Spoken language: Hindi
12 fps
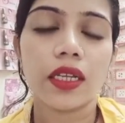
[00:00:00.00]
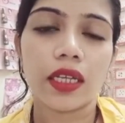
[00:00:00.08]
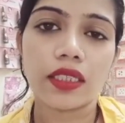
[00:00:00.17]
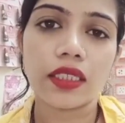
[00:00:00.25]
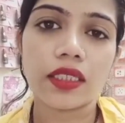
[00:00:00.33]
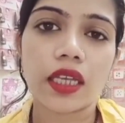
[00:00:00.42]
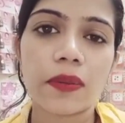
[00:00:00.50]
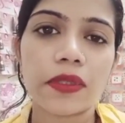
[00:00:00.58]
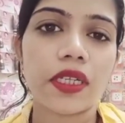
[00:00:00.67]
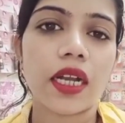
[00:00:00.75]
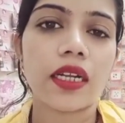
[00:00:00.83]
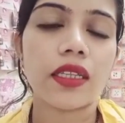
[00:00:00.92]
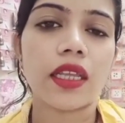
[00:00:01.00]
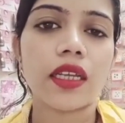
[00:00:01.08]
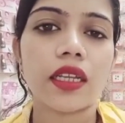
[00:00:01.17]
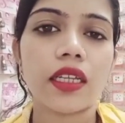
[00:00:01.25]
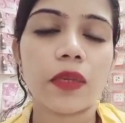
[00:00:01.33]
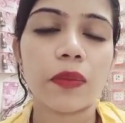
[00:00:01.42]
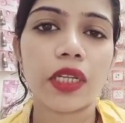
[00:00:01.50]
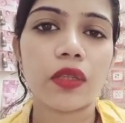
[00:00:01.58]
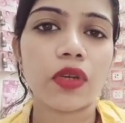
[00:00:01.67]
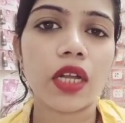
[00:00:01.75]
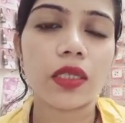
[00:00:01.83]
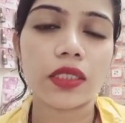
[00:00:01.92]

इस हिसाब से रेंट देखना है कि मेरी दुकान